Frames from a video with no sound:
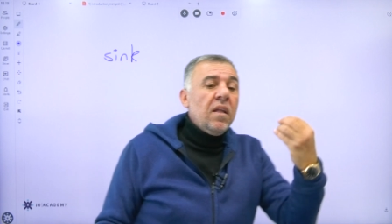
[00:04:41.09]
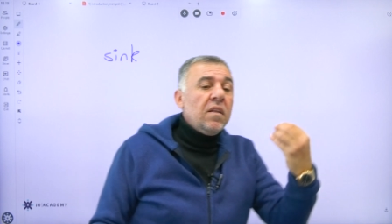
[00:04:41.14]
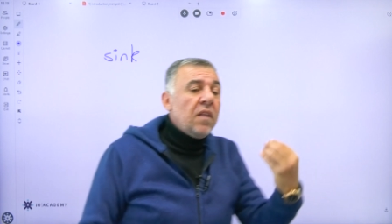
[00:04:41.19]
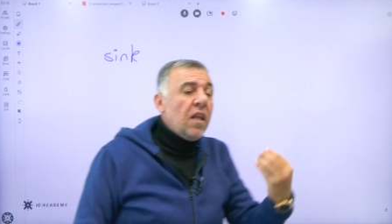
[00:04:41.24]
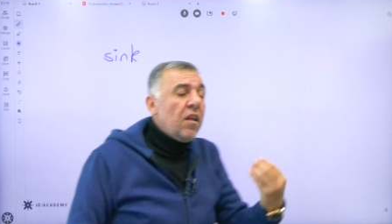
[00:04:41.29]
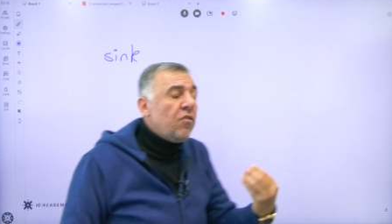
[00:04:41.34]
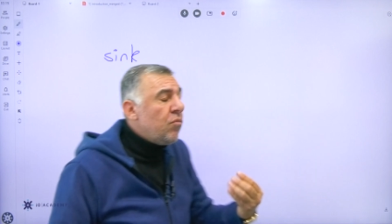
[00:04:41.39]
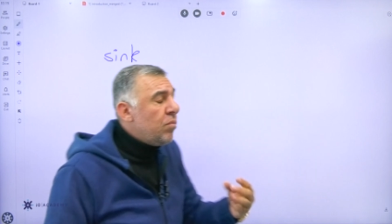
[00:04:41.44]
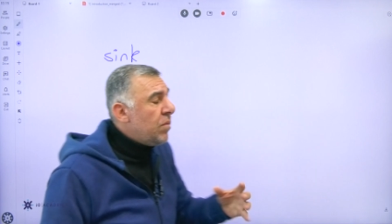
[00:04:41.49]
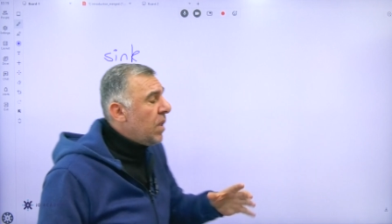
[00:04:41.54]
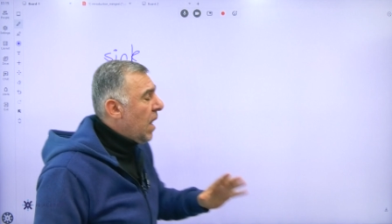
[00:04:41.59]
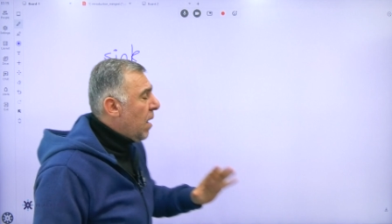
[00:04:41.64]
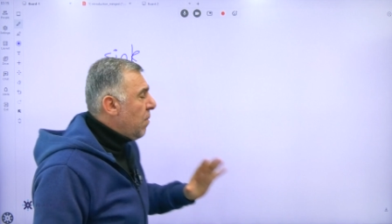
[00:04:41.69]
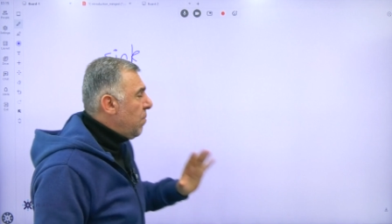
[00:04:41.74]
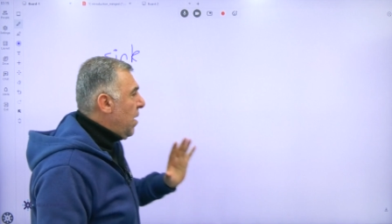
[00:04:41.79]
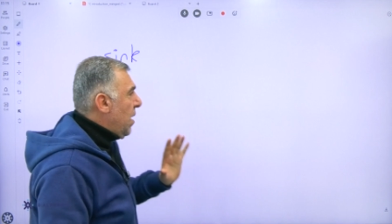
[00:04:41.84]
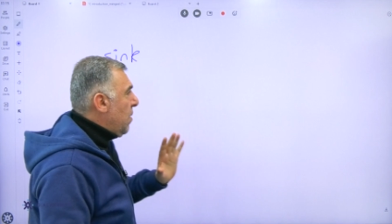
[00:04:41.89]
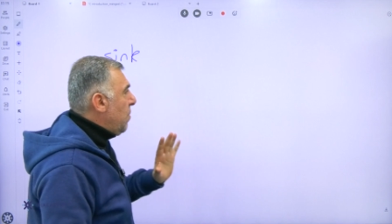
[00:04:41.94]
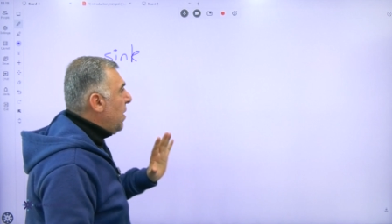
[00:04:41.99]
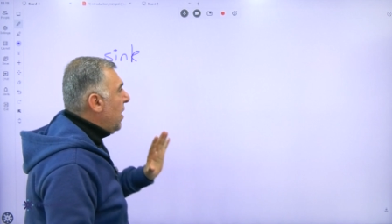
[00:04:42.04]
ترى شو بدي
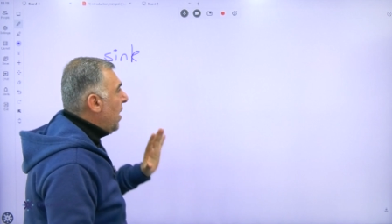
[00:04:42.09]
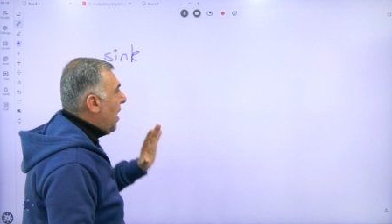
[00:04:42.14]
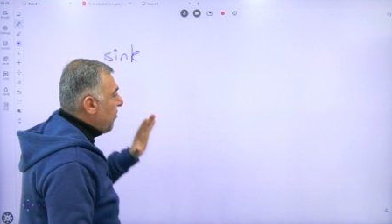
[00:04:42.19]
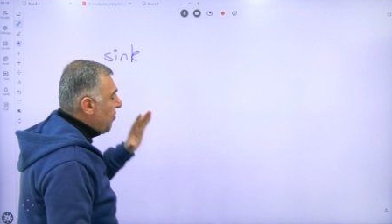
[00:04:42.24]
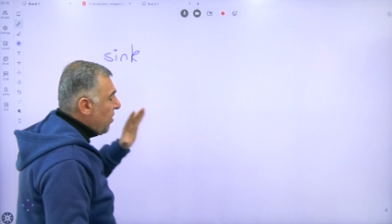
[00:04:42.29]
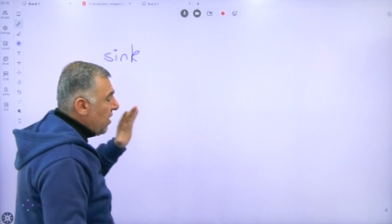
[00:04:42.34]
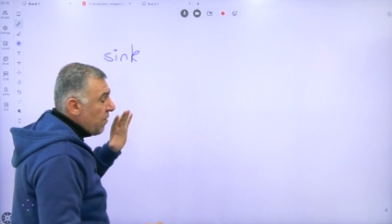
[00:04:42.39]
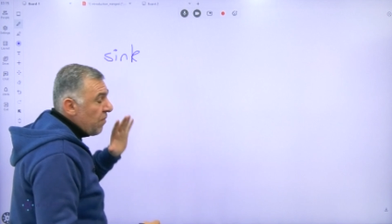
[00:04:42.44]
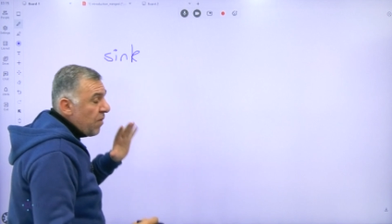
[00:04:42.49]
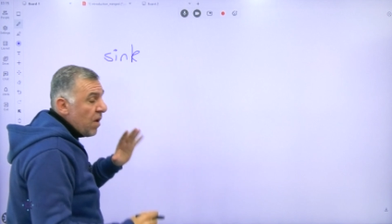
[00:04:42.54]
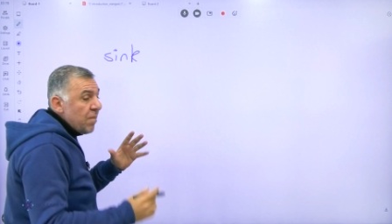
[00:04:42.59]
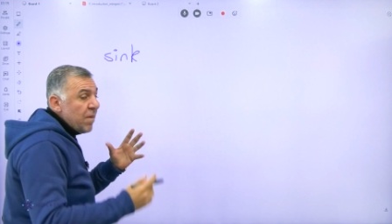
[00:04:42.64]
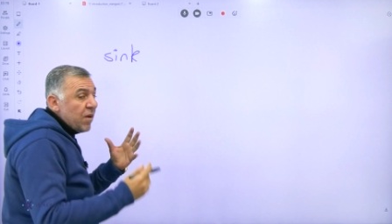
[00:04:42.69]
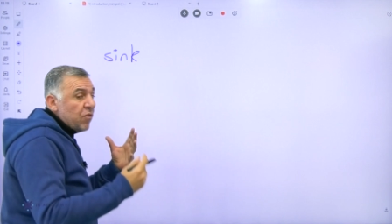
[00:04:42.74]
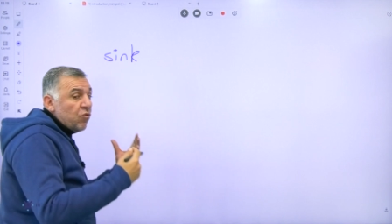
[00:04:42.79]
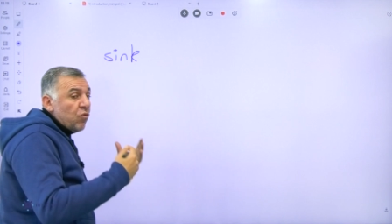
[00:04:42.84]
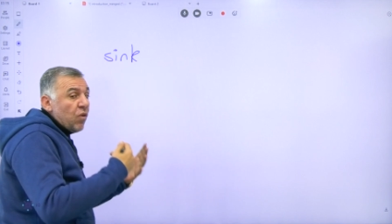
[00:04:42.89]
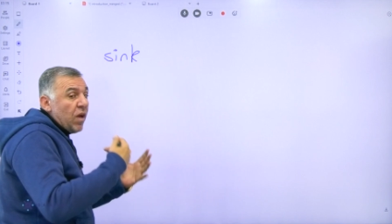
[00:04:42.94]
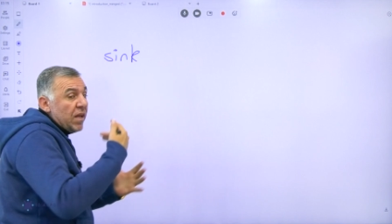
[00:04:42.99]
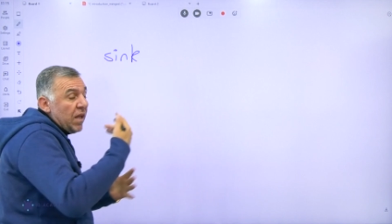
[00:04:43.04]
العب لعبه عشان افهمك
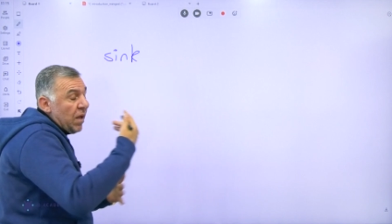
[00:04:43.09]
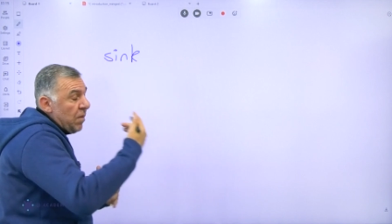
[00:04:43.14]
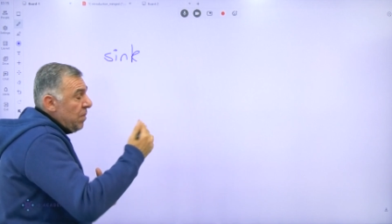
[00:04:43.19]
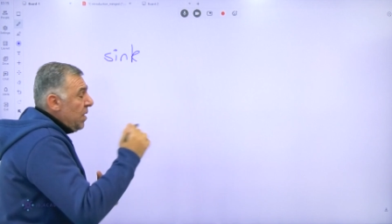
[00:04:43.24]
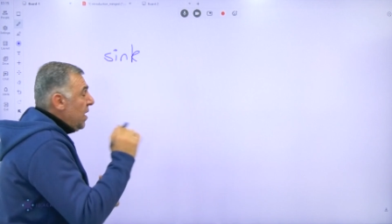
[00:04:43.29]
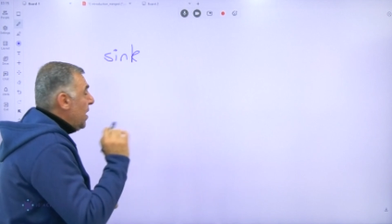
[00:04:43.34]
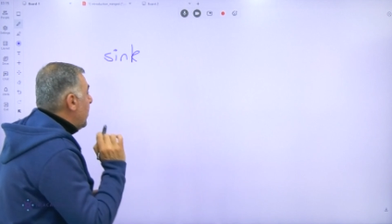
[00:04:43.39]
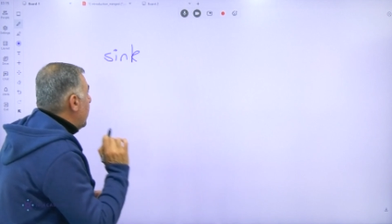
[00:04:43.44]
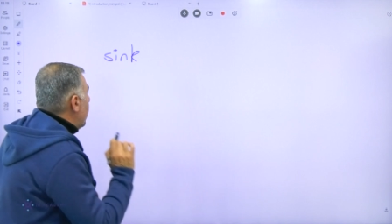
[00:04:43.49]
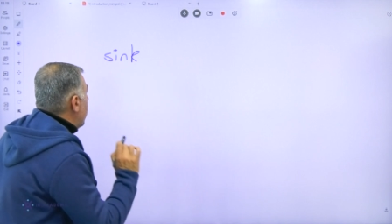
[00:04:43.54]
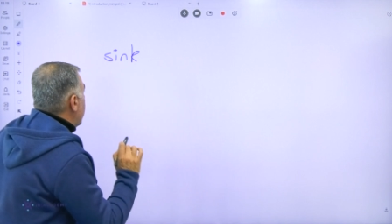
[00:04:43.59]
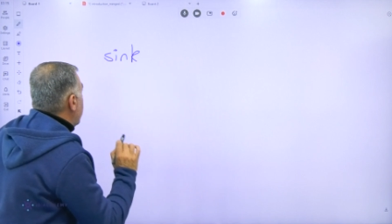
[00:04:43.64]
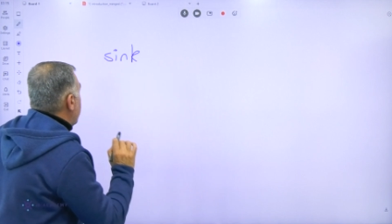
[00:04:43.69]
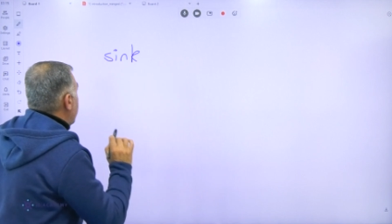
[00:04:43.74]
شو انا عملت